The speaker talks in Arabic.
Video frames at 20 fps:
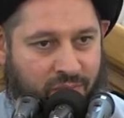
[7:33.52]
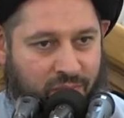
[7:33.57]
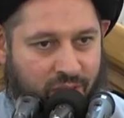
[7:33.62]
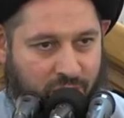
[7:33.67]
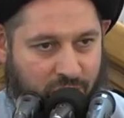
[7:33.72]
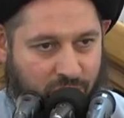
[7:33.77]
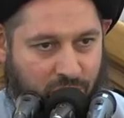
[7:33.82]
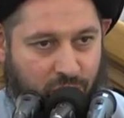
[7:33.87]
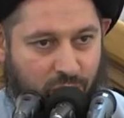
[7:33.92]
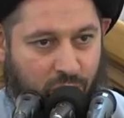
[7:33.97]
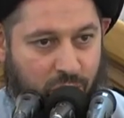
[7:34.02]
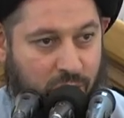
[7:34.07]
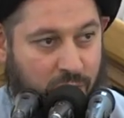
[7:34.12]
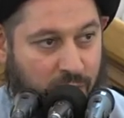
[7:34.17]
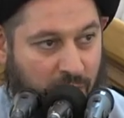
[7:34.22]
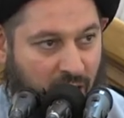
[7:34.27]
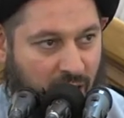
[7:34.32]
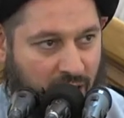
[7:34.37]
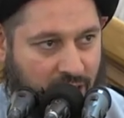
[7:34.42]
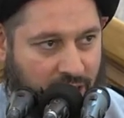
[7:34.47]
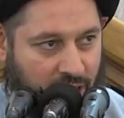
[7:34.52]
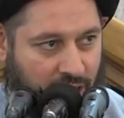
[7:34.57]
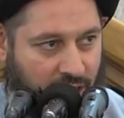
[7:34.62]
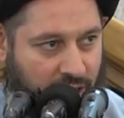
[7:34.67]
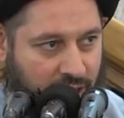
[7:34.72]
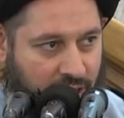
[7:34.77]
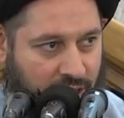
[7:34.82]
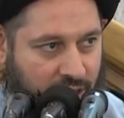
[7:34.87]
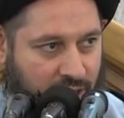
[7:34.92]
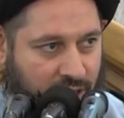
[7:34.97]
أمير المؤمنين ما أكل
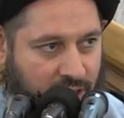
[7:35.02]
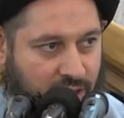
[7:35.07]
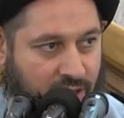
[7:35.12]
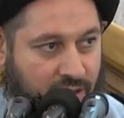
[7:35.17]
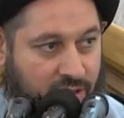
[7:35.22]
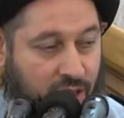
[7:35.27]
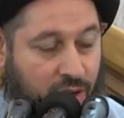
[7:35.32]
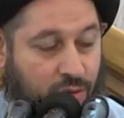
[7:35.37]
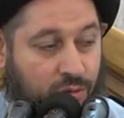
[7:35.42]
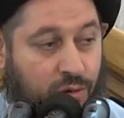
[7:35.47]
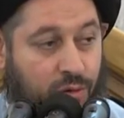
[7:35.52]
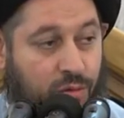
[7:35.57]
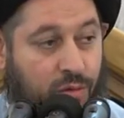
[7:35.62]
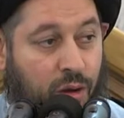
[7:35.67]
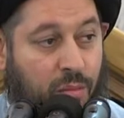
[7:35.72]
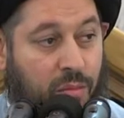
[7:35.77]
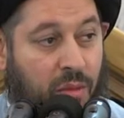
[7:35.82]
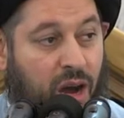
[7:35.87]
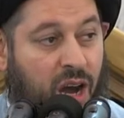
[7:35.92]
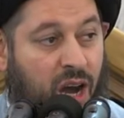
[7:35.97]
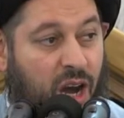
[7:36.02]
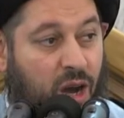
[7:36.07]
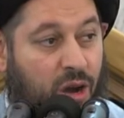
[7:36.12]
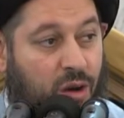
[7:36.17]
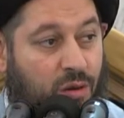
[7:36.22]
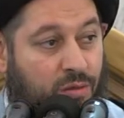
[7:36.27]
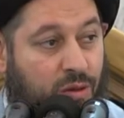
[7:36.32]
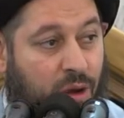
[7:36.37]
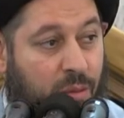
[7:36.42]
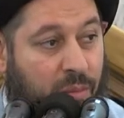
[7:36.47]
يقول وما
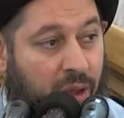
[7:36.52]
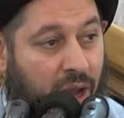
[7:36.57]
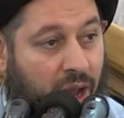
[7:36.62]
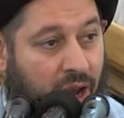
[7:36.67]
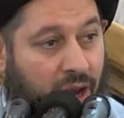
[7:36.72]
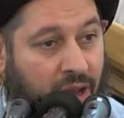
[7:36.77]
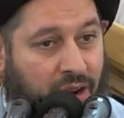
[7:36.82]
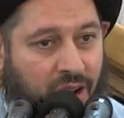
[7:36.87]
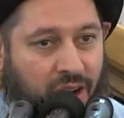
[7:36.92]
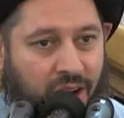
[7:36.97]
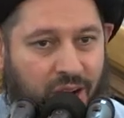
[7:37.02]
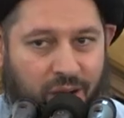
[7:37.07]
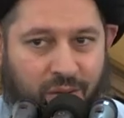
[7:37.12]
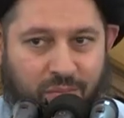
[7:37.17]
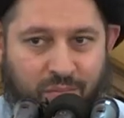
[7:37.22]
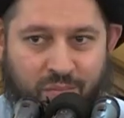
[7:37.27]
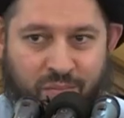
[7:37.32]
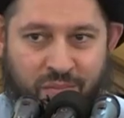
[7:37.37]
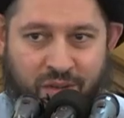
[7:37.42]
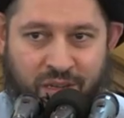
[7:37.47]
هو بحرام